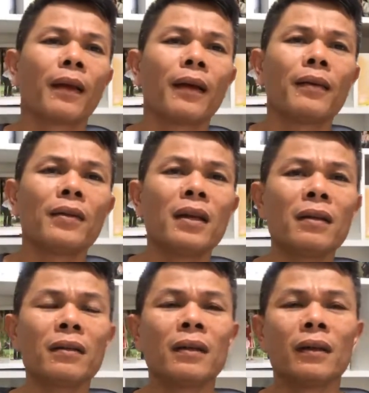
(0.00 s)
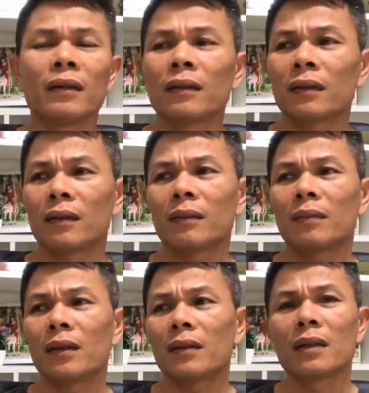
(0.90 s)
à, nhưng à,
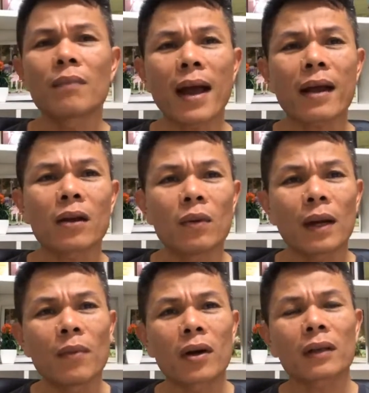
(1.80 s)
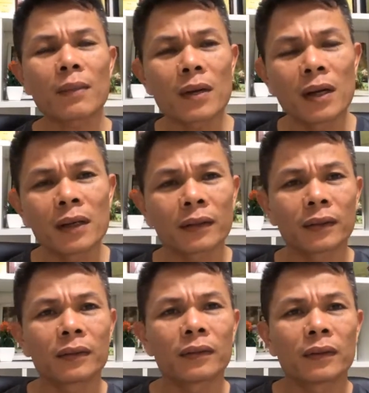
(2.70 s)
ờ, dượng ba cũng là một cái tấm gương
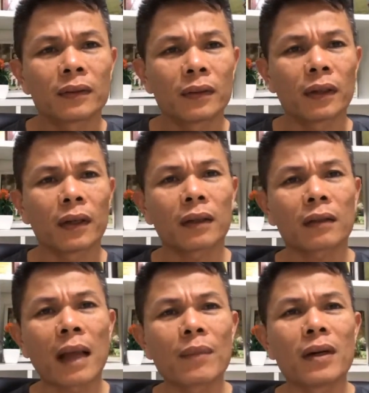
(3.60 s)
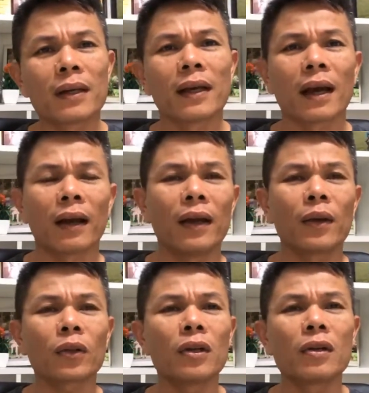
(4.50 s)
à, tấm gương gì ạ à?
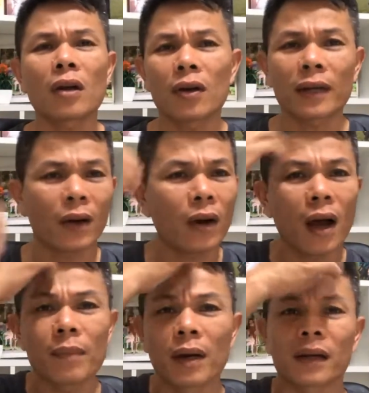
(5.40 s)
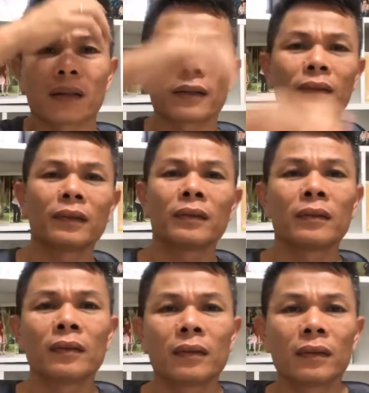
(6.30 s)
yêu thương con cháu hết mực
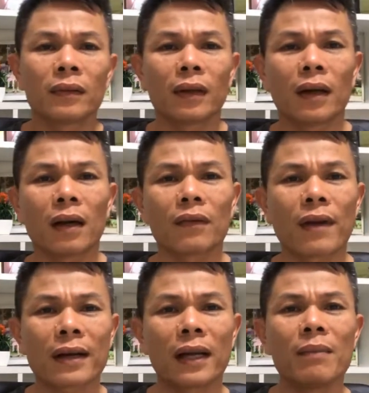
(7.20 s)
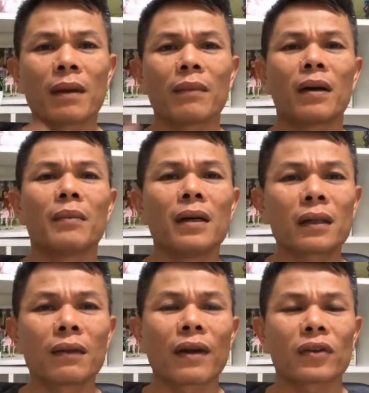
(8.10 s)
à, và khi mình mà bước
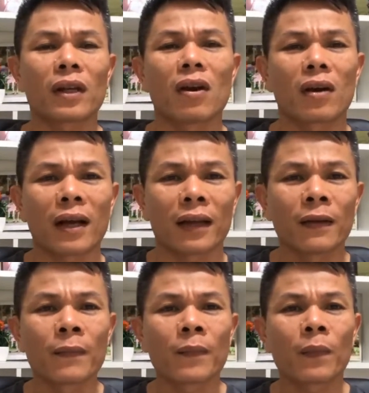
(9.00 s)
chân vào sài gòn này